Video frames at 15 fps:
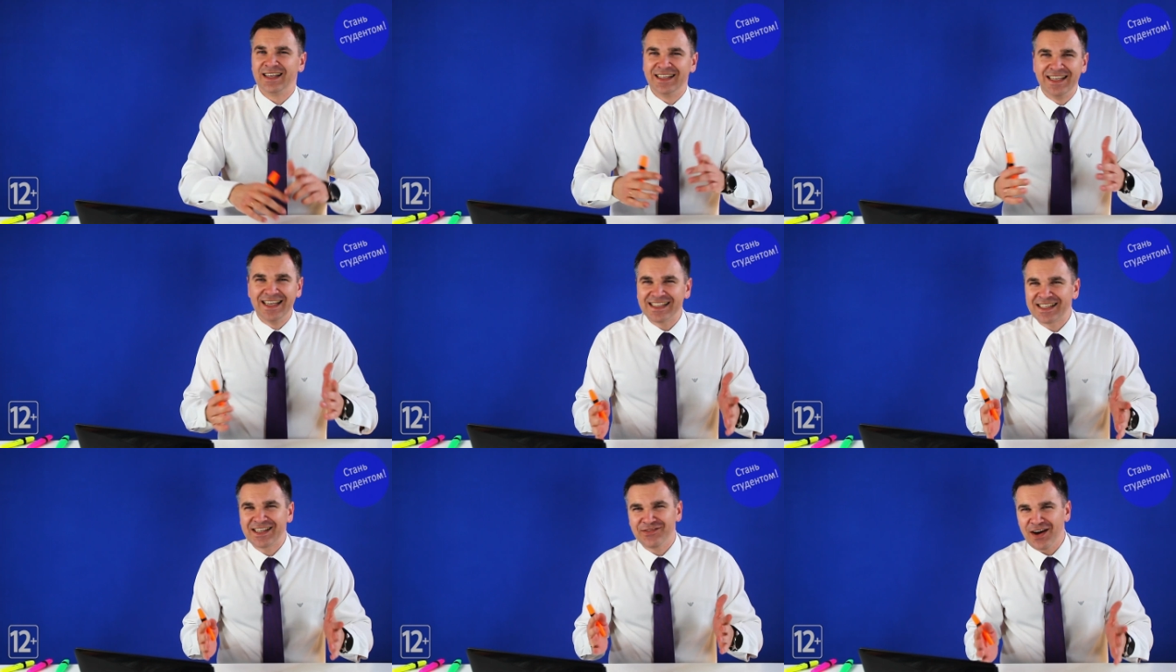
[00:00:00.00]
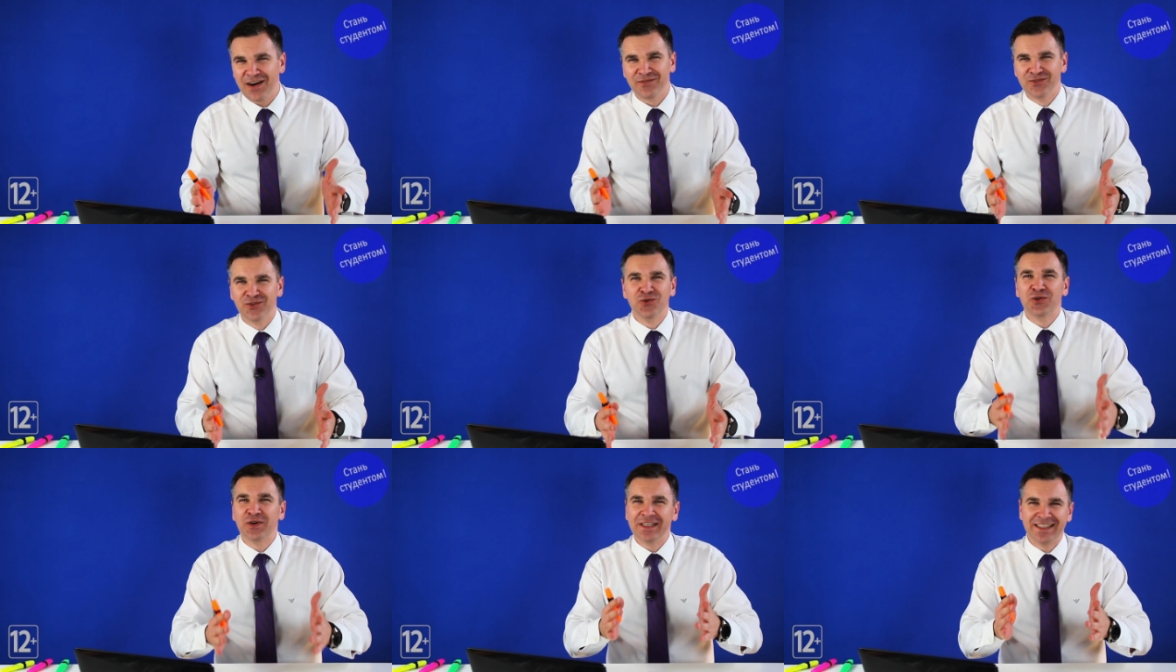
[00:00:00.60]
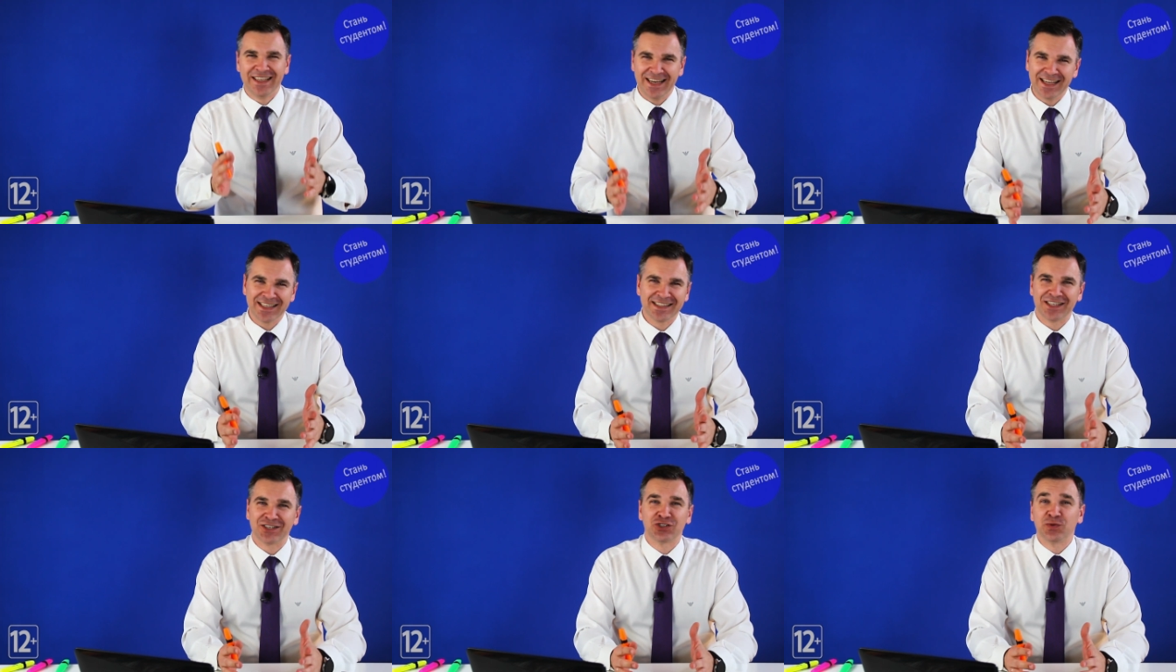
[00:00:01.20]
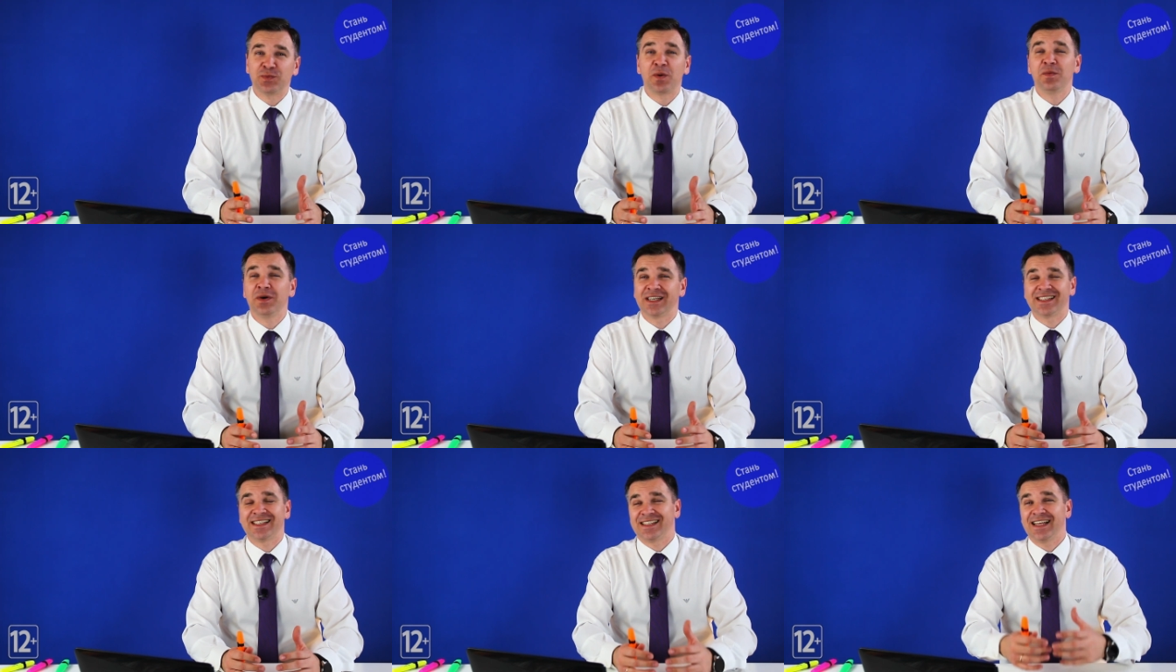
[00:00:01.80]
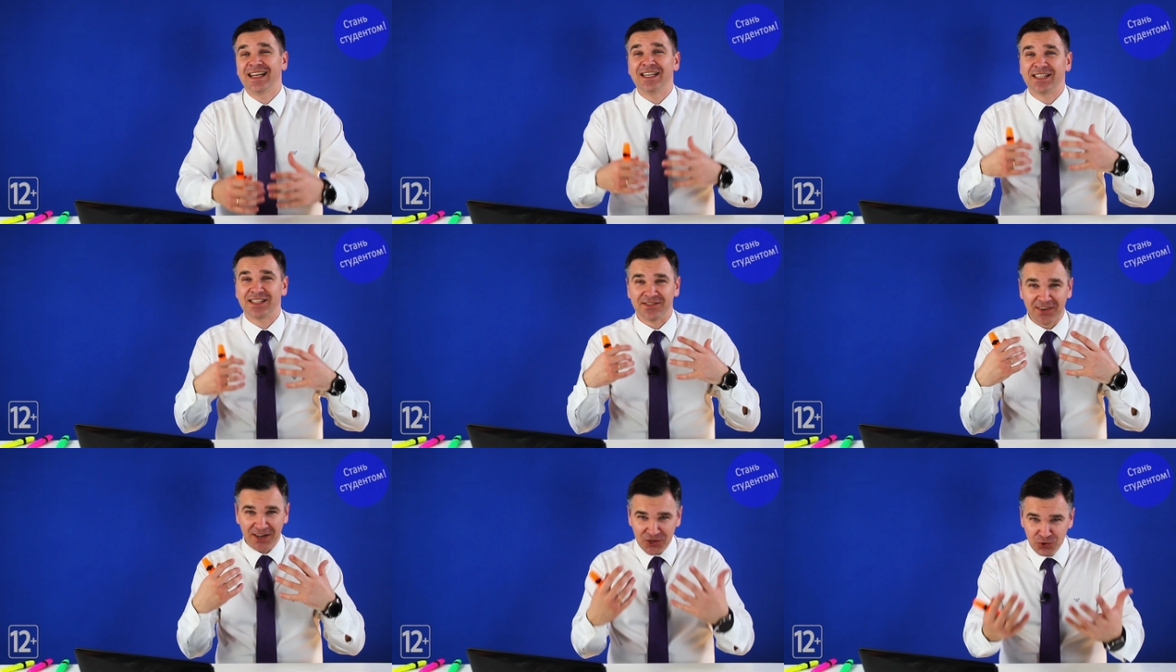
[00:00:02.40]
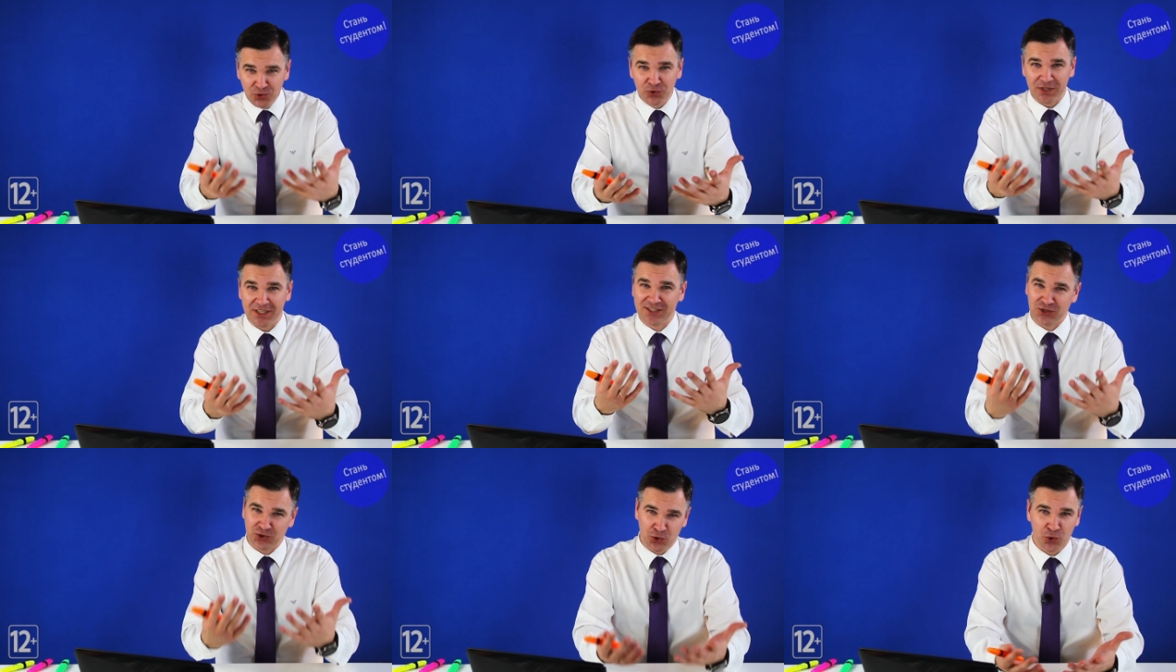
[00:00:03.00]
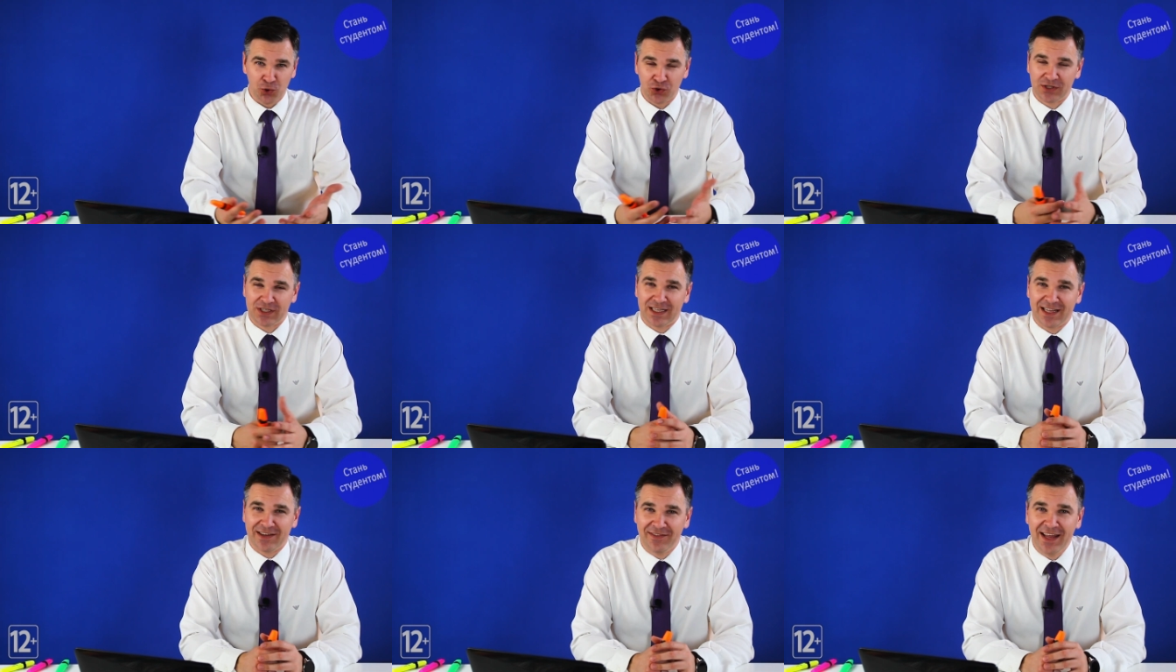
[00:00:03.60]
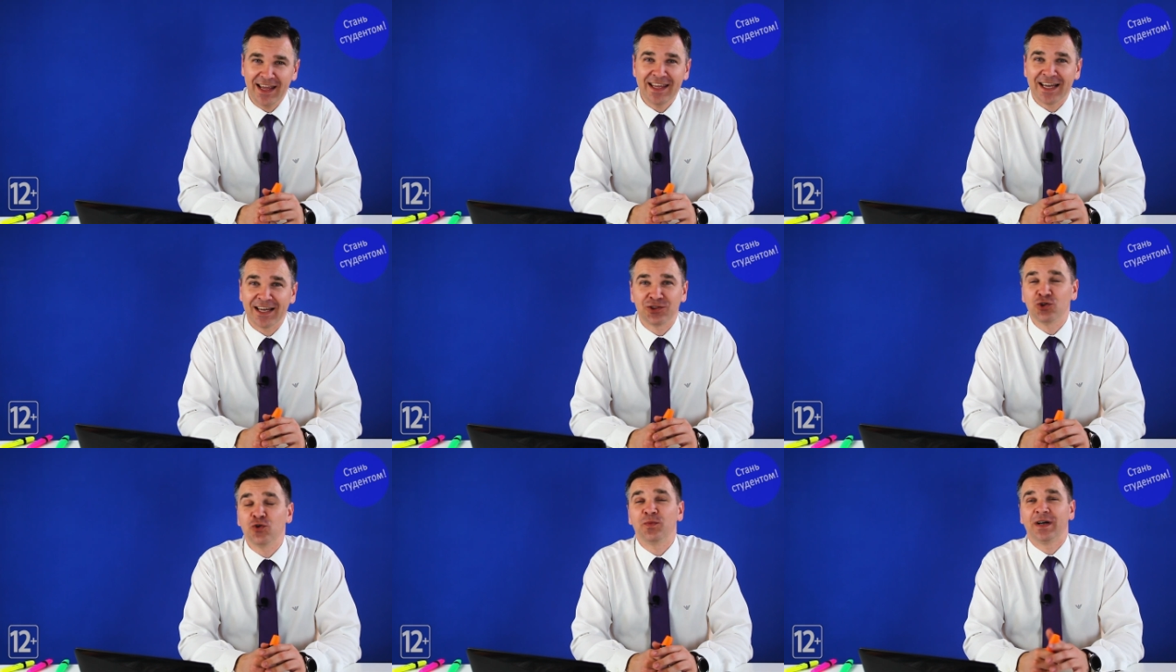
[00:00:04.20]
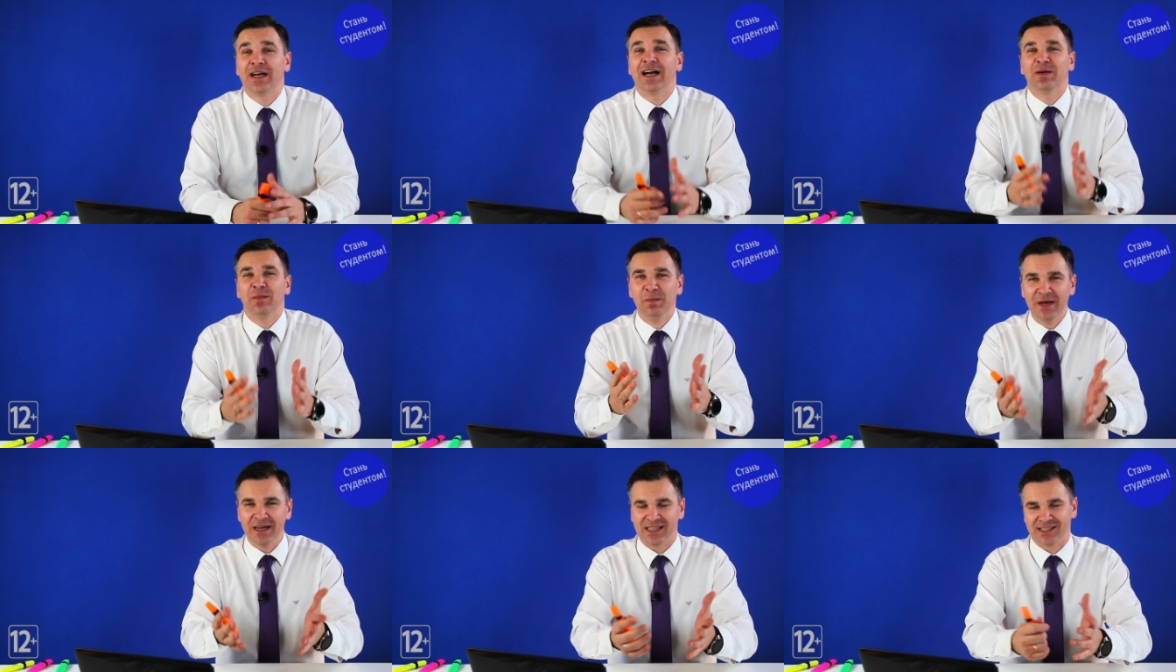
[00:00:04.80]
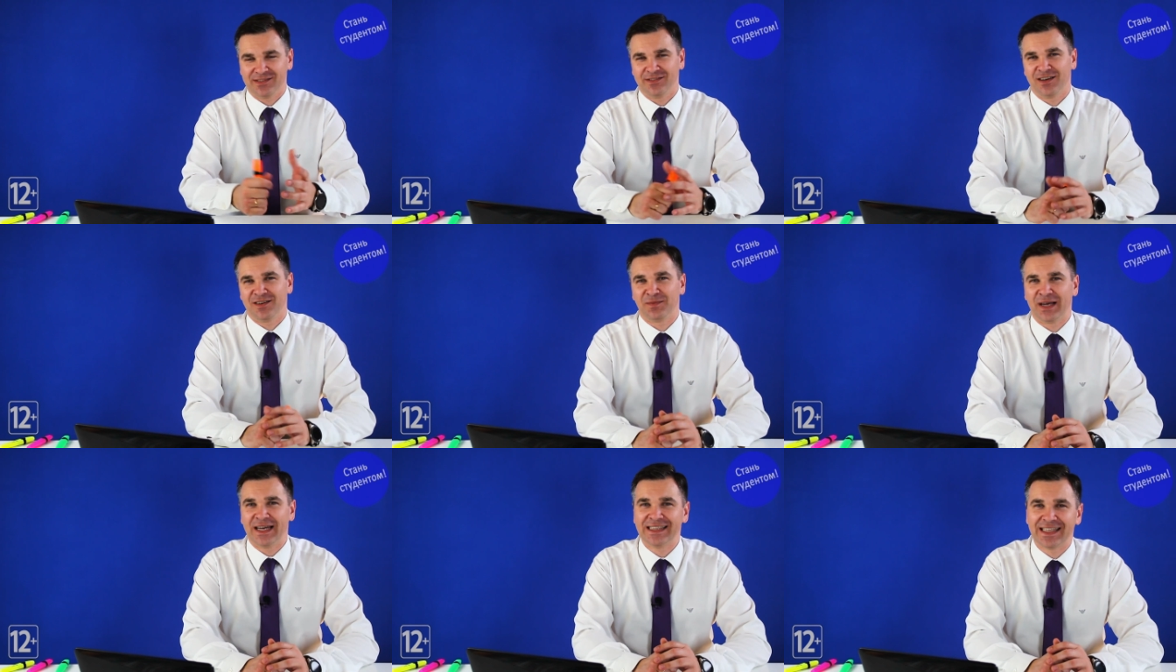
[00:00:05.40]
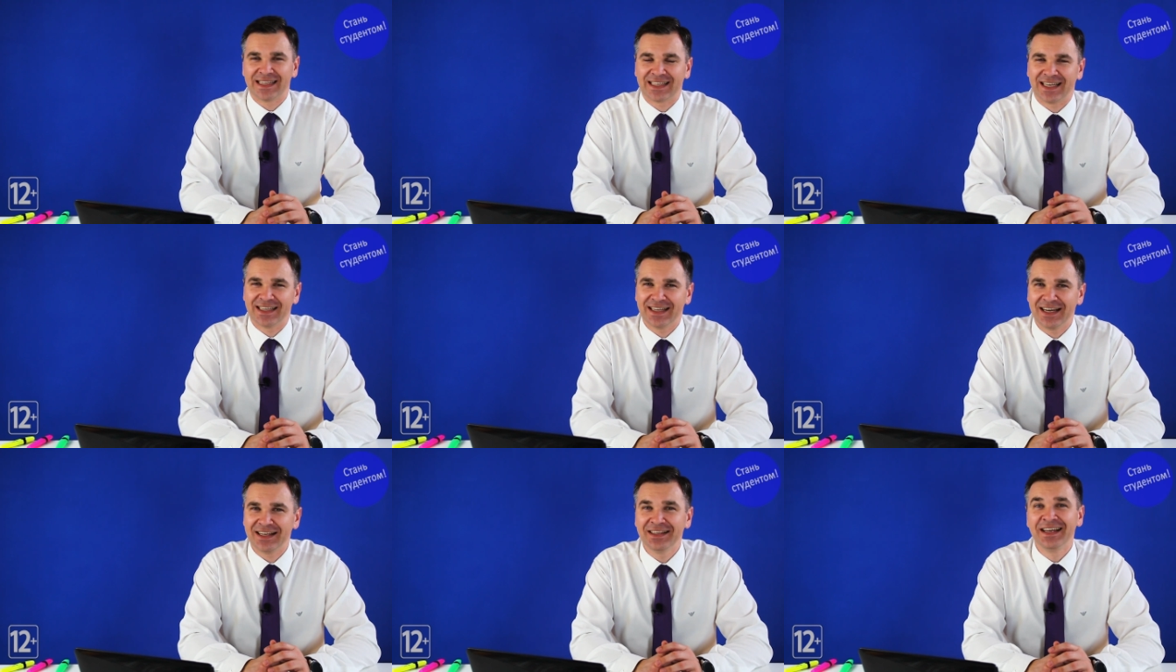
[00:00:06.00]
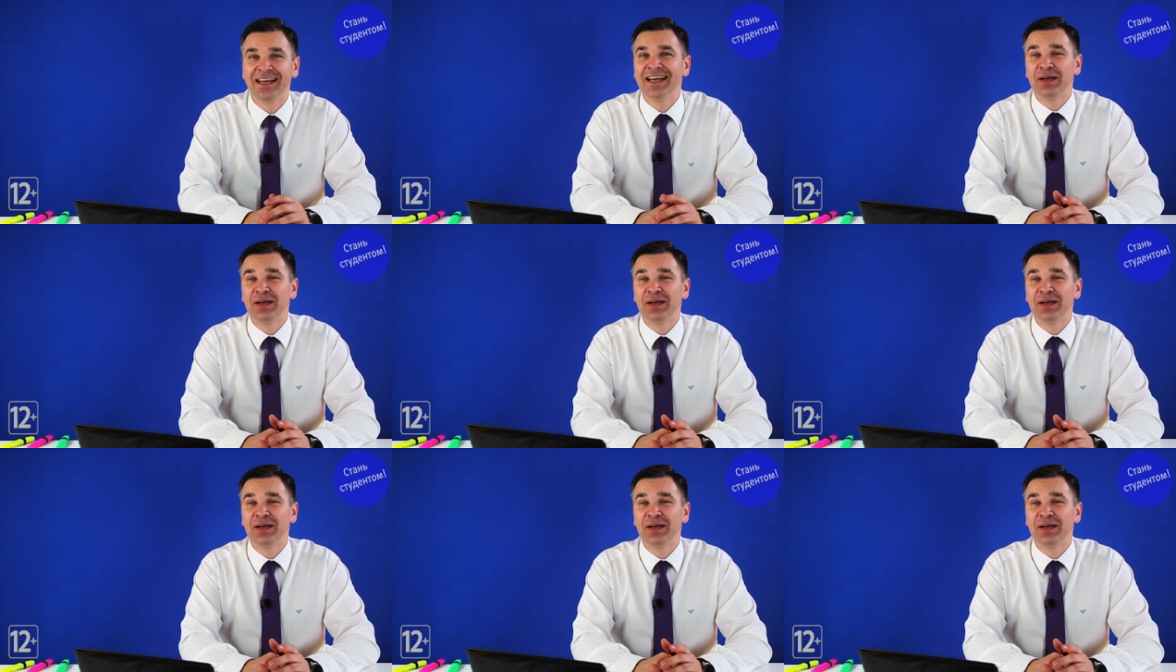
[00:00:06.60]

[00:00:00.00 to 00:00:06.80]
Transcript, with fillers: Если вам вдруг интересно, чтобы мы рассказали свою историю становления, о том, как мы развиваем этот канал,